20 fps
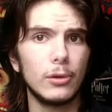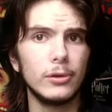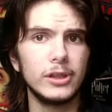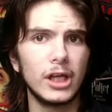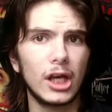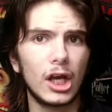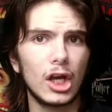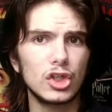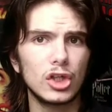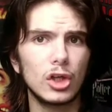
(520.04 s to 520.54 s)

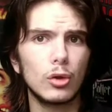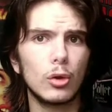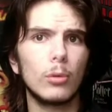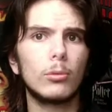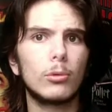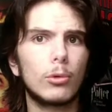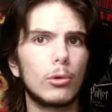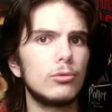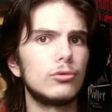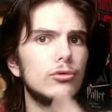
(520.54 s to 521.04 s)
redirige Tom
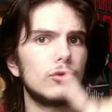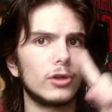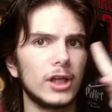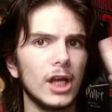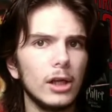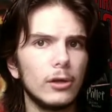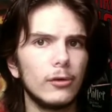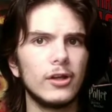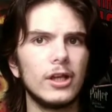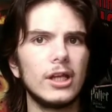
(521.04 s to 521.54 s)
Cruise
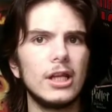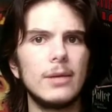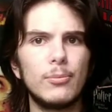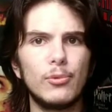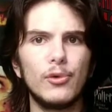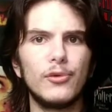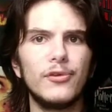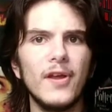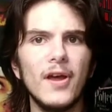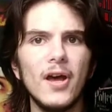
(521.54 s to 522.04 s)
quelques années
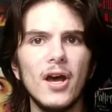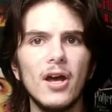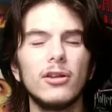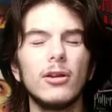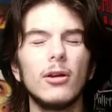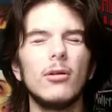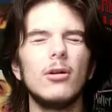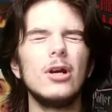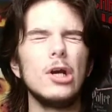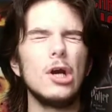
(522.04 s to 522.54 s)
plus tard
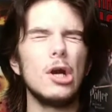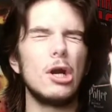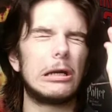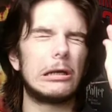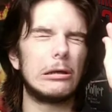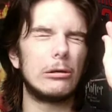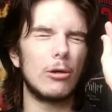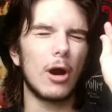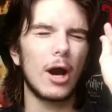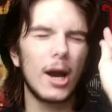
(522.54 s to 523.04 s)
dans
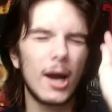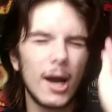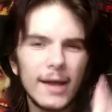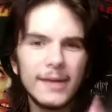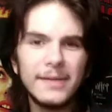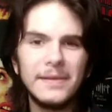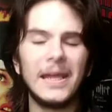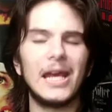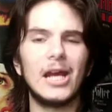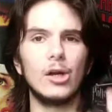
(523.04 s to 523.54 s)
le
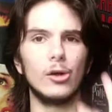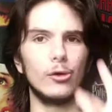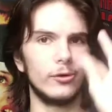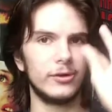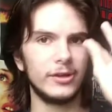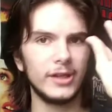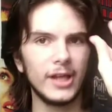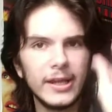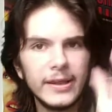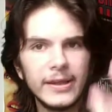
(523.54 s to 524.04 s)
raté, le
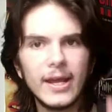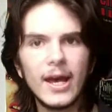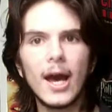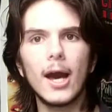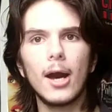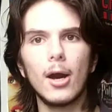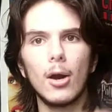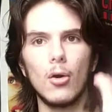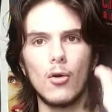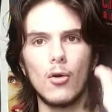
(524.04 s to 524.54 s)
nanar